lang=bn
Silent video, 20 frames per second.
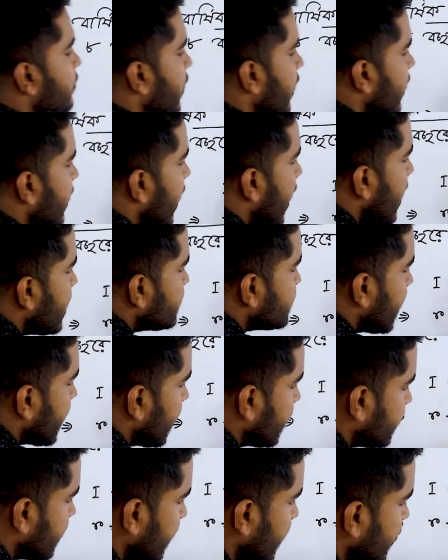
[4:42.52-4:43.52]
আমরা এই
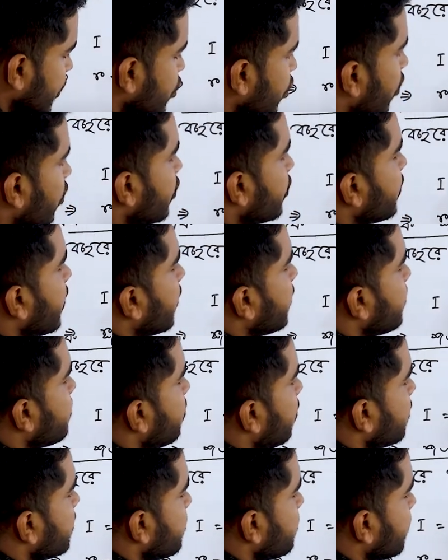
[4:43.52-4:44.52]
জায়গা থেকে শর্টকাটে
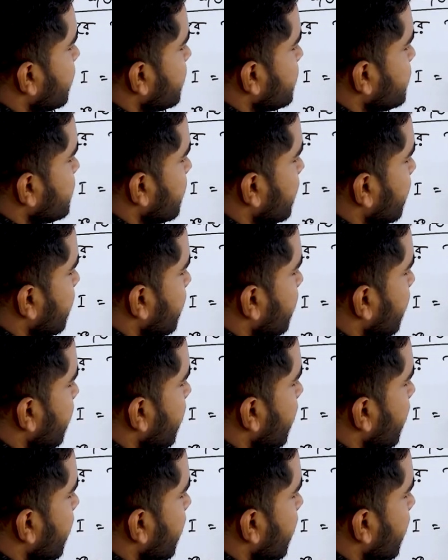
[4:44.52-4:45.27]
বলতে পারতেছি কি